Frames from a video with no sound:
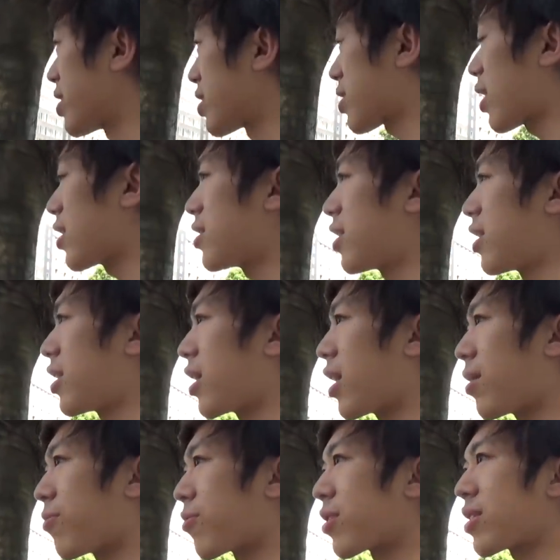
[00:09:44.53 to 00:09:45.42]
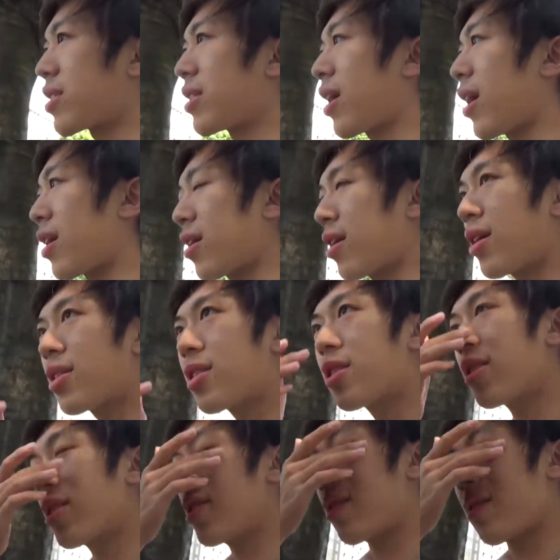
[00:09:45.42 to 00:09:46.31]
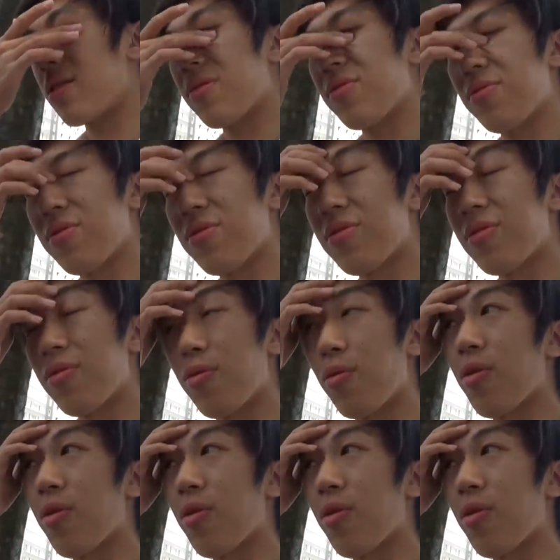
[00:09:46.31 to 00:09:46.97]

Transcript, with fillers: サイゼリアもですねあながちその